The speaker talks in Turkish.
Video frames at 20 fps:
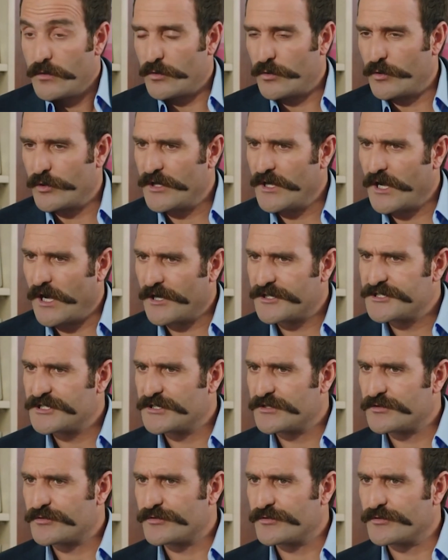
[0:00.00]
Ruhi
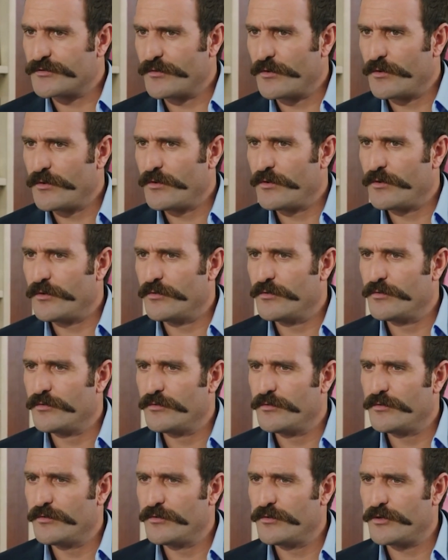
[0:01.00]
Akşit şu
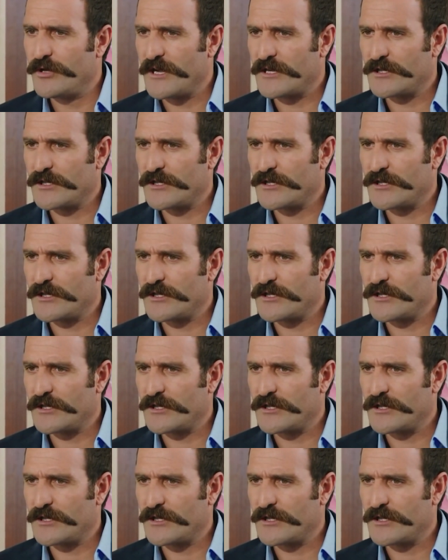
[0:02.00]
ünlü